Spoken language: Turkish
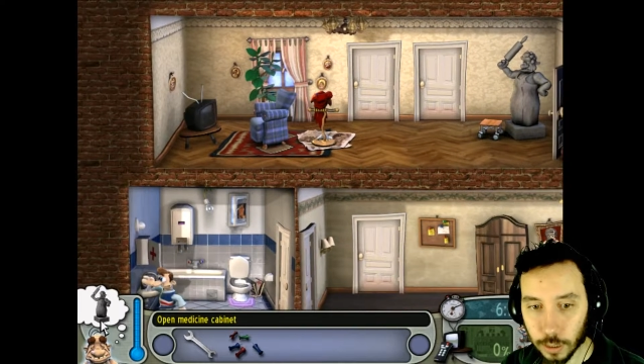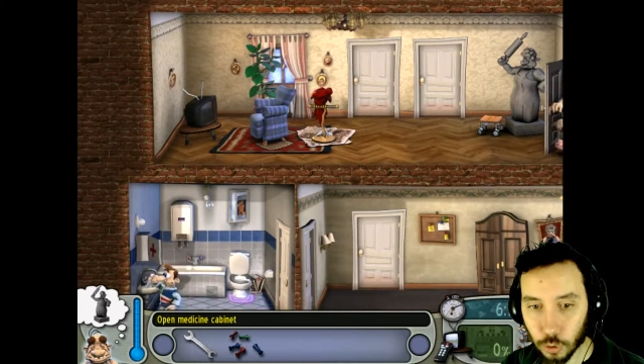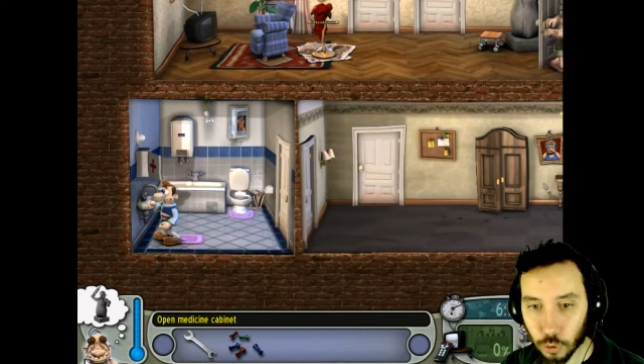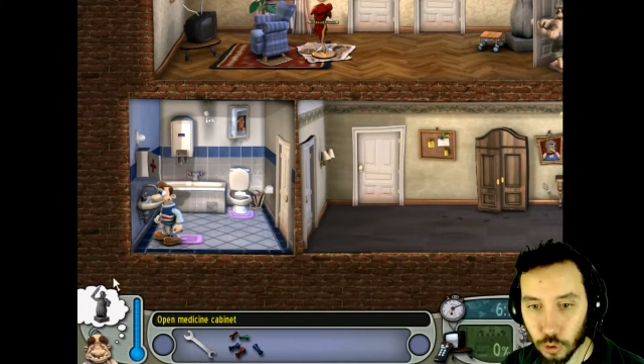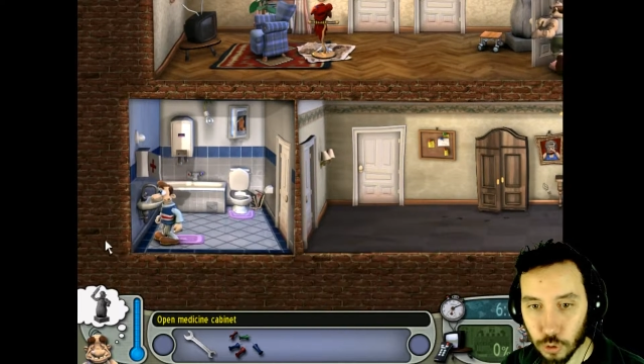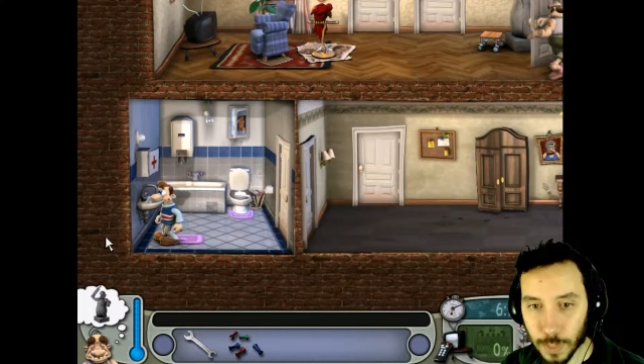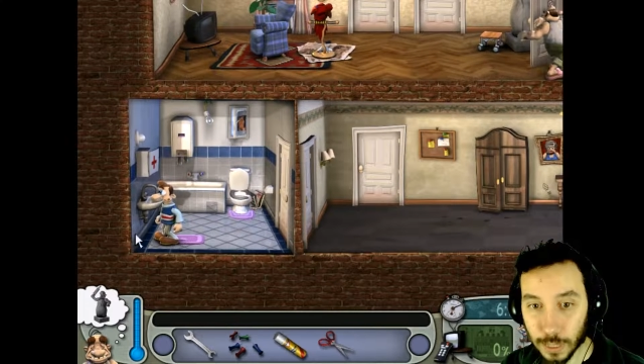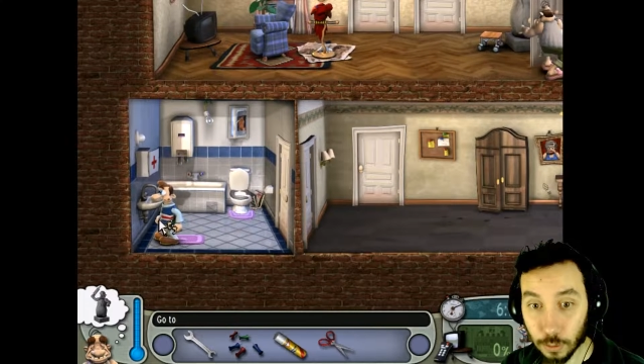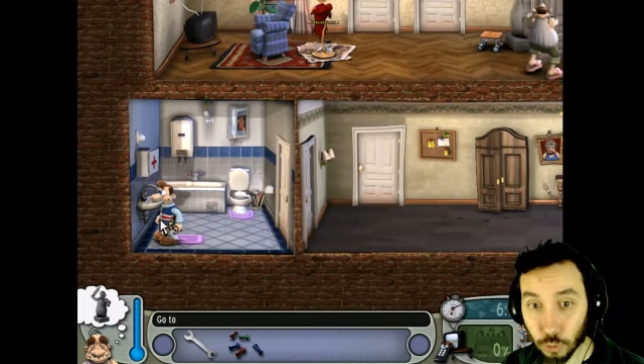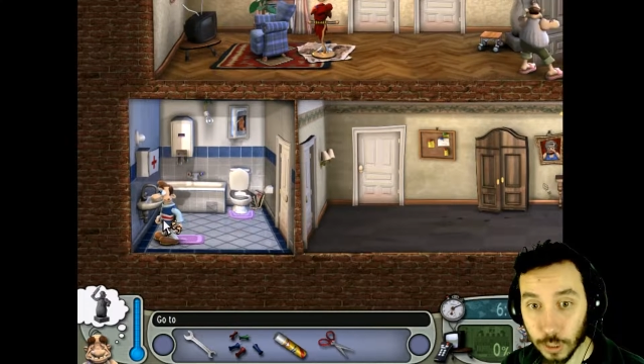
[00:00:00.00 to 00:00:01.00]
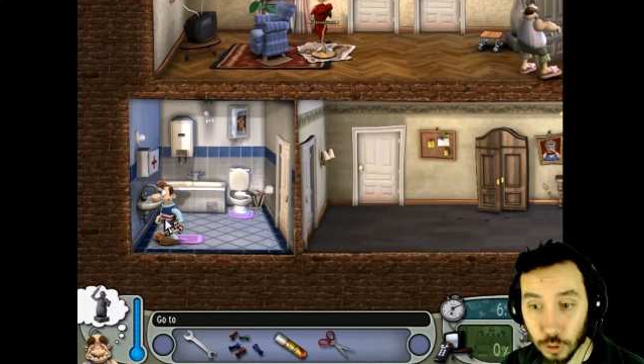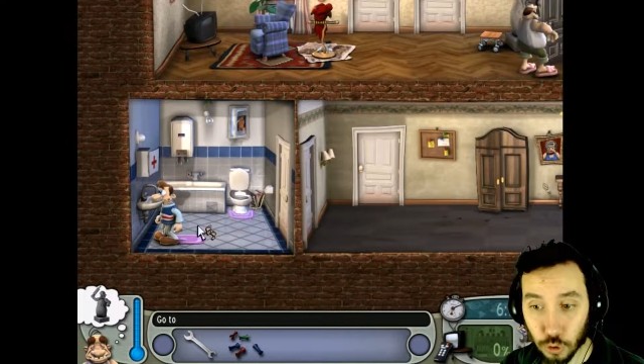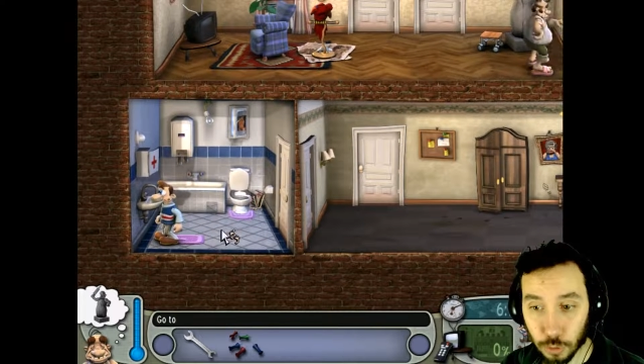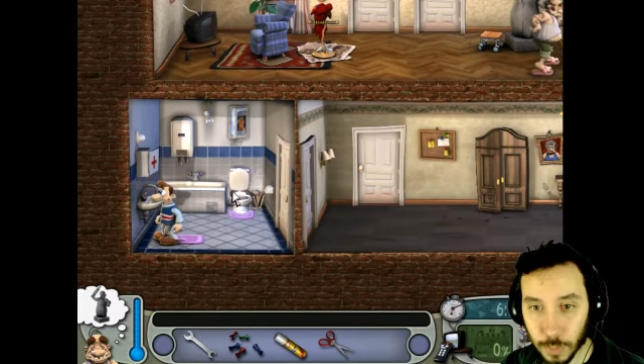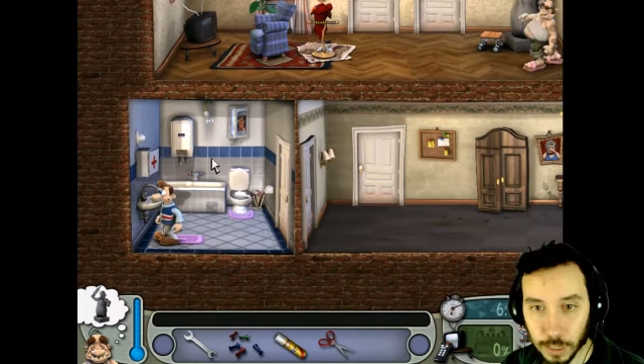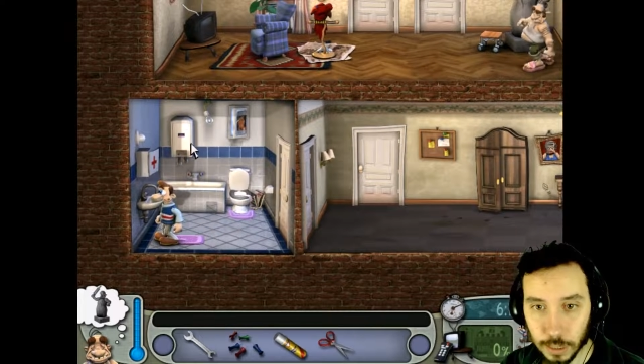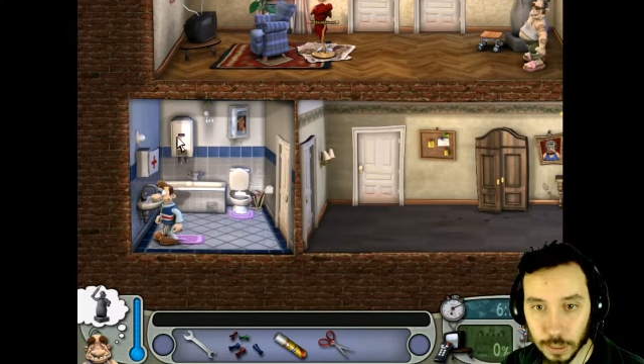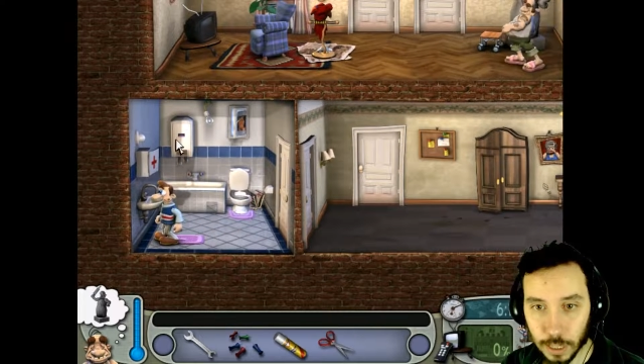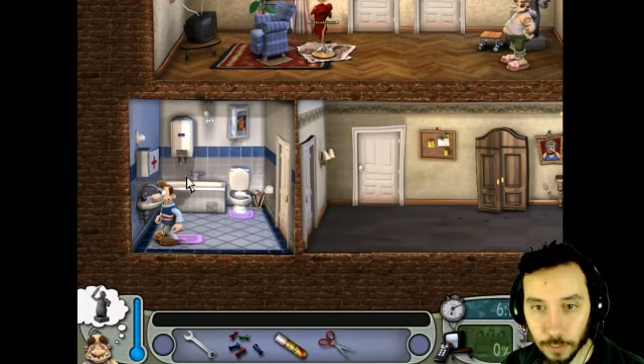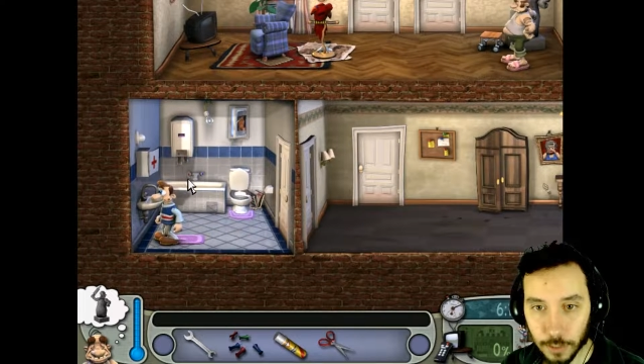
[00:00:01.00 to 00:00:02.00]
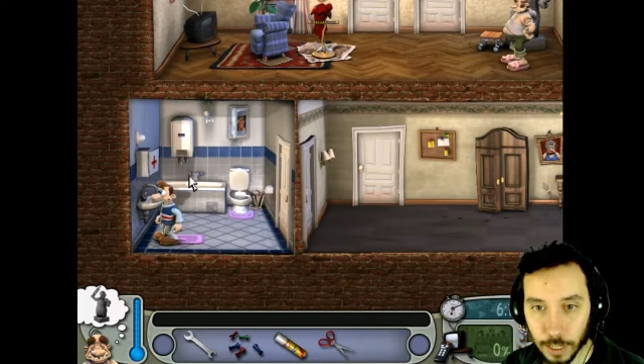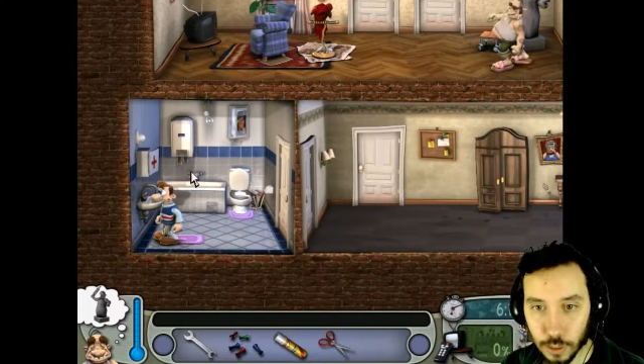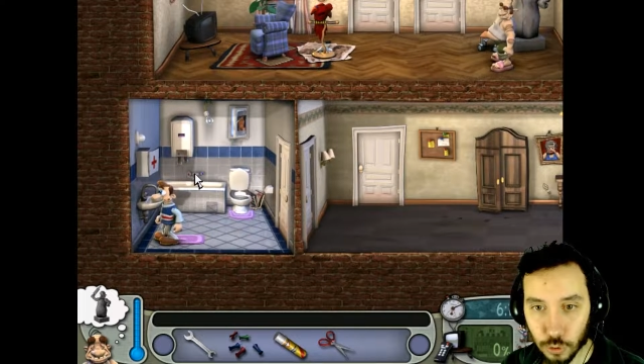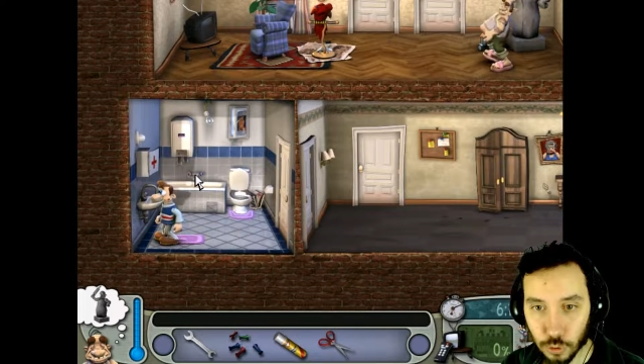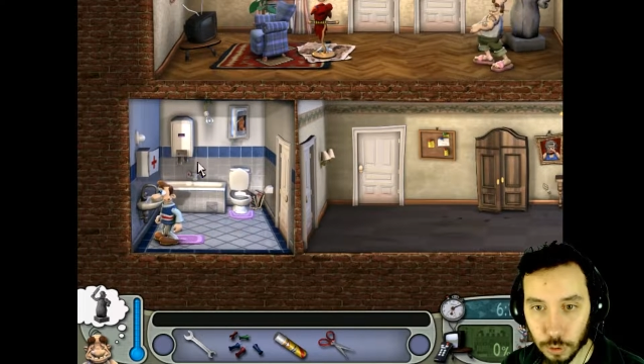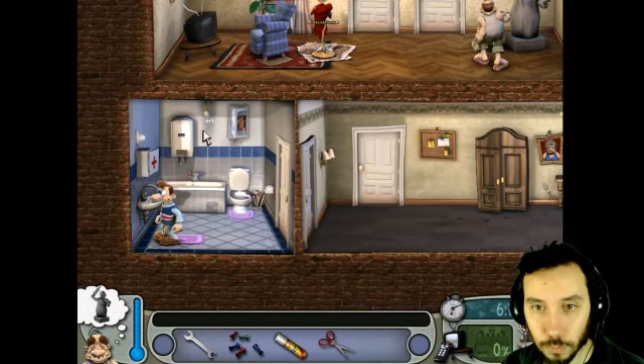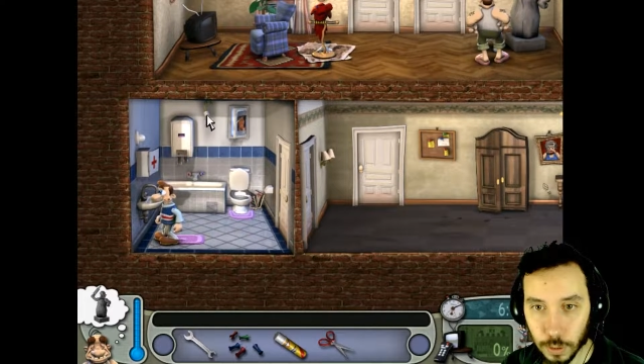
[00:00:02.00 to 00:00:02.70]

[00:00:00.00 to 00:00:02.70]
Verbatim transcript: görüyoruz. Bir yandan onu kesiyorum bir yandan etrafı araştırıyorum.